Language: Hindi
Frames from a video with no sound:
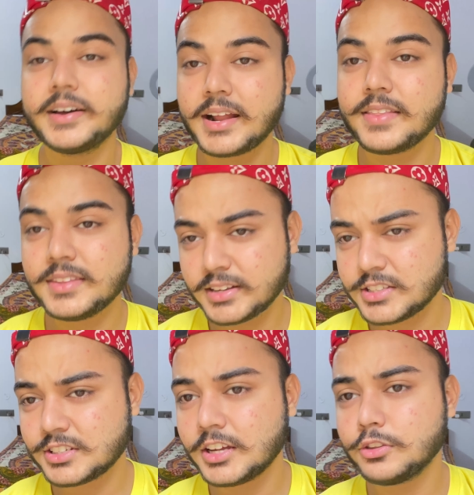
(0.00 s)
रानीगंज
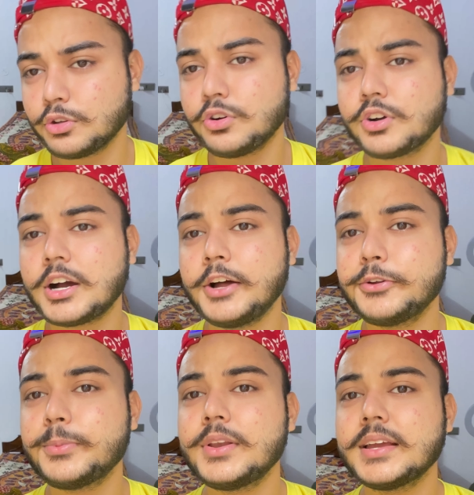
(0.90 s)
का तो खालू
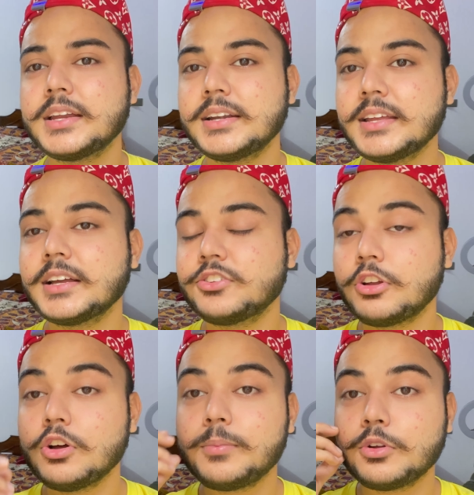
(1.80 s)
बोले कि ठीक है
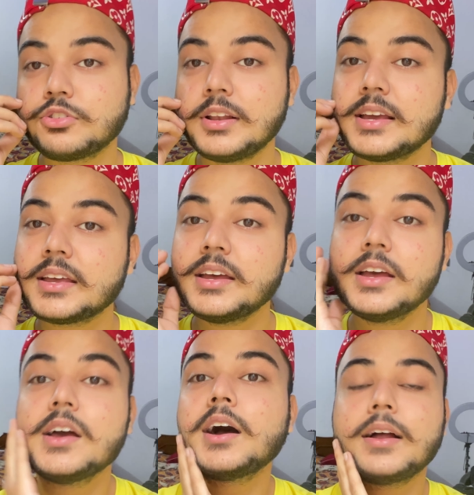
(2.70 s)
चलो हम लोग चलेंगे
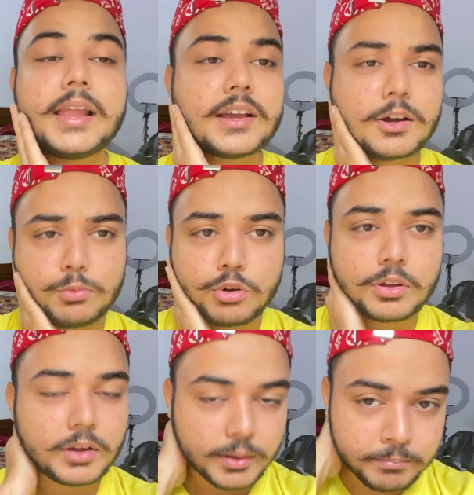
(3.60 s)
लाइक हम लोग
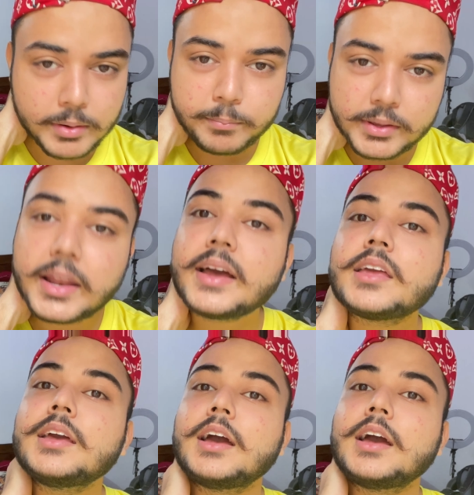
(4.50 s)
हम मम्मी रहेंगे